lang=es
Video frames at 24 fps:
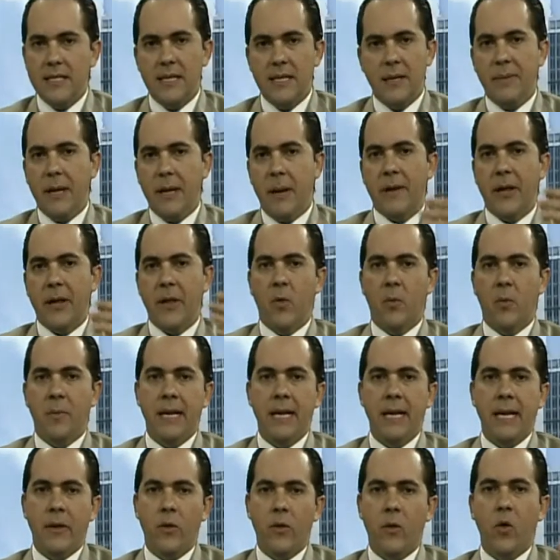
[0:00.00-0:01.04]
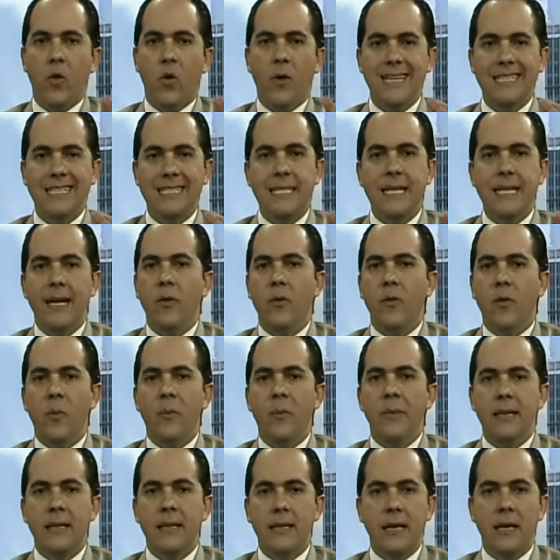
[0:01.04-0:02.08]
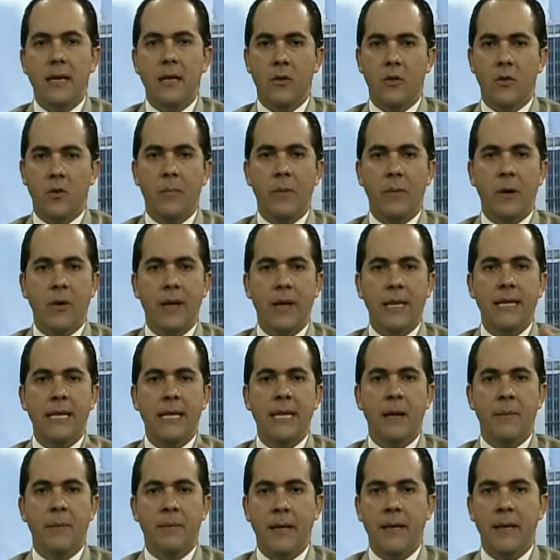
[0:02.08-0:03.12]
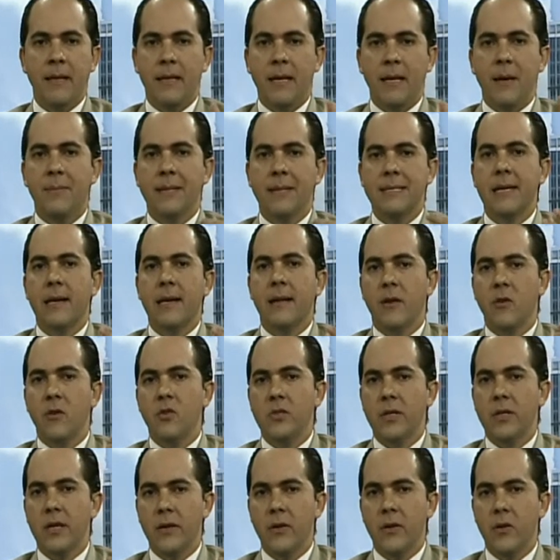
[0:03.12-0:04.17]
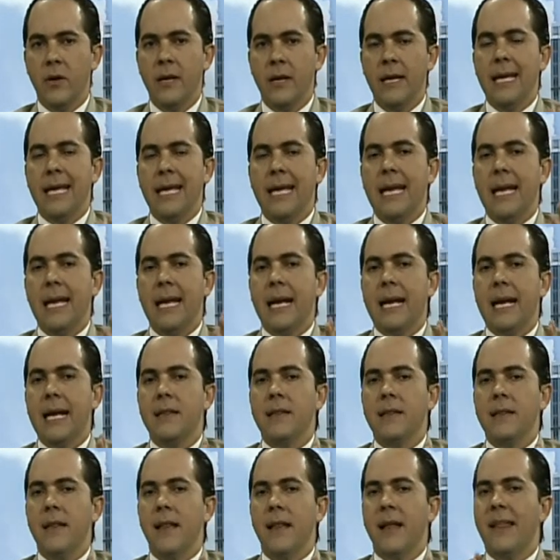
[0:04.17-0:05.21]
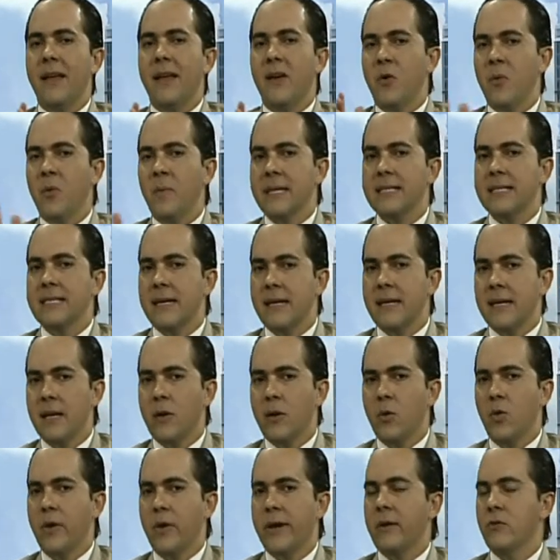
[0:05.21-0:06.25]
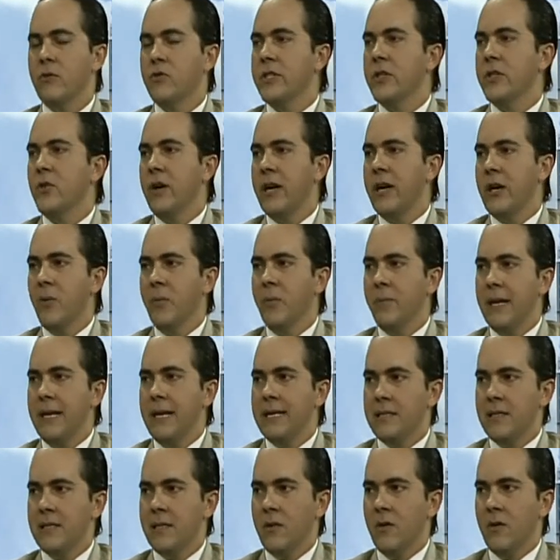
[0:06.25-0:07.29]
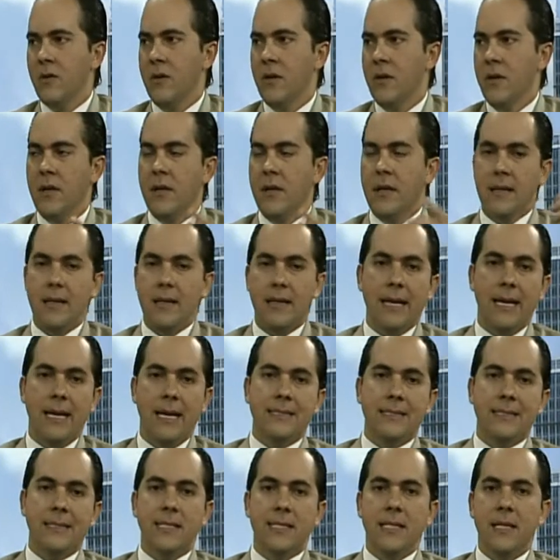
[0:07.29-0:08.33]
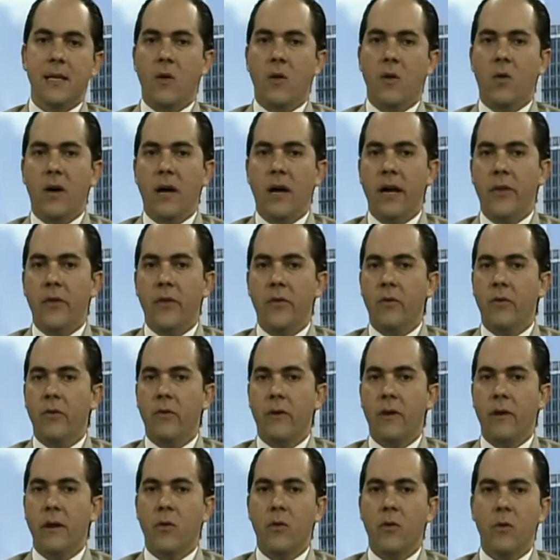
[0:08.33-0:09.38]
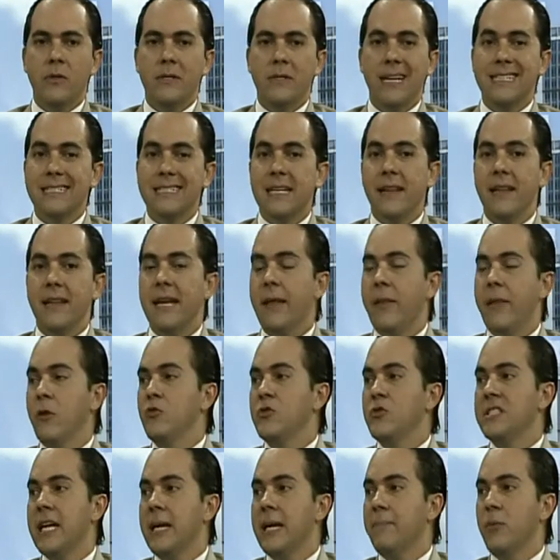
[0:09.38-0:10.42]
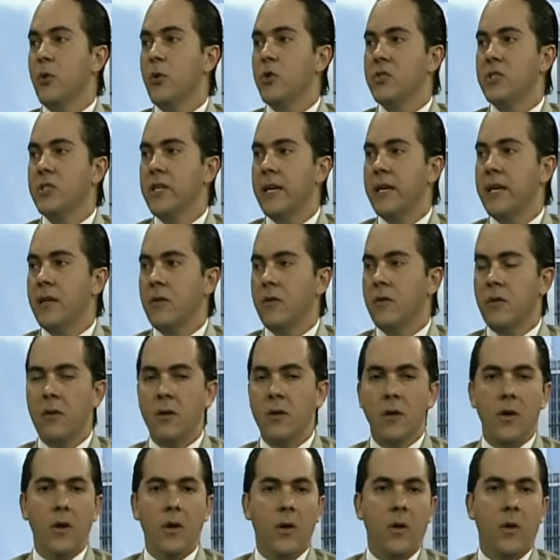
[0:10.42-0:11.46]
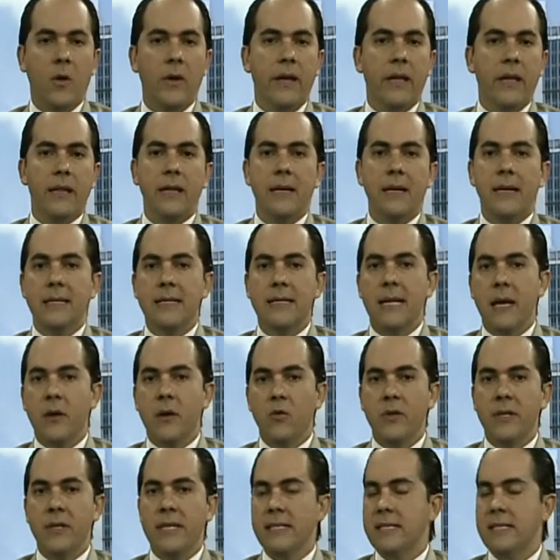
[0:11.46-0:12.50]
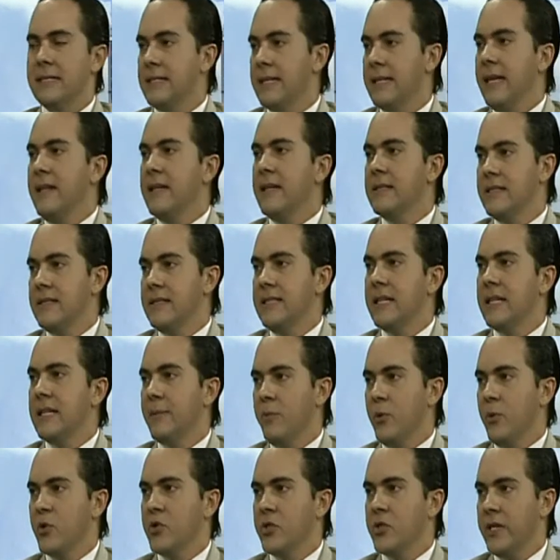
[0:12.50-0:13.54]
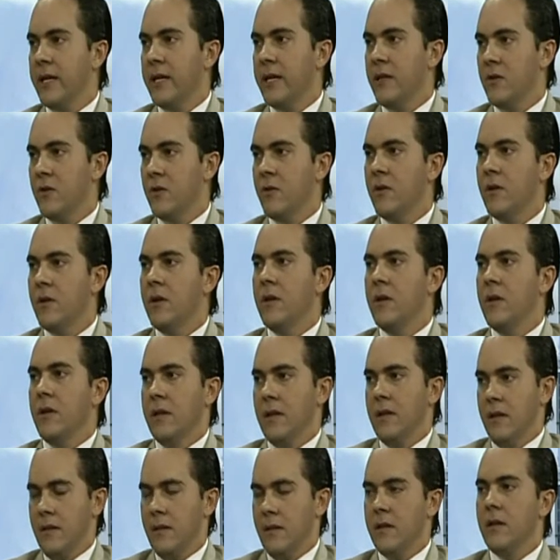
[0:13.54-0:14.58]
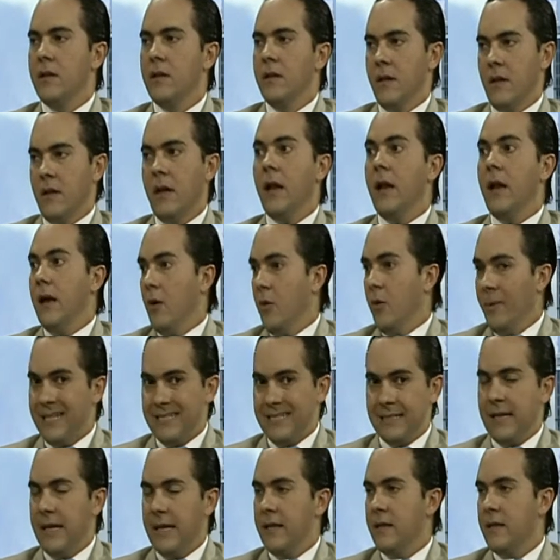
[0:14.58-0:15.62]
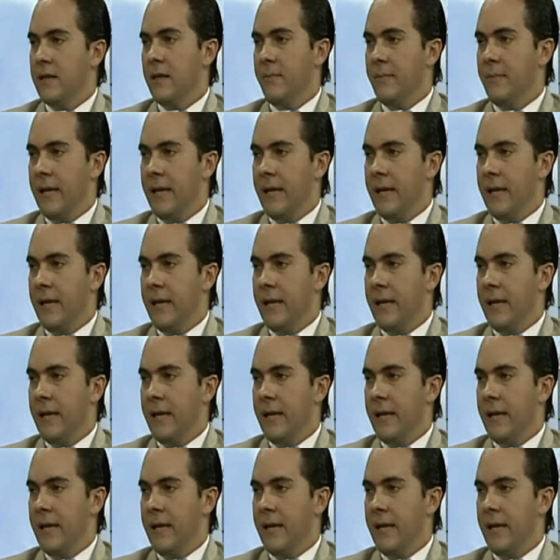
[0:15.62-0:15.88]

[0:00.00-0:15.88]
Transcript: siempre ha predominado. Lo que sí ha ido aumentando paulatinamente al pasar de los años es la cantidad de hombres que recurren a un cirujano plástico. De hace cinco años que no excedía de un 6%, hoy en día está en un 16, 17%. O sea que ha crecido. Claro, bastante,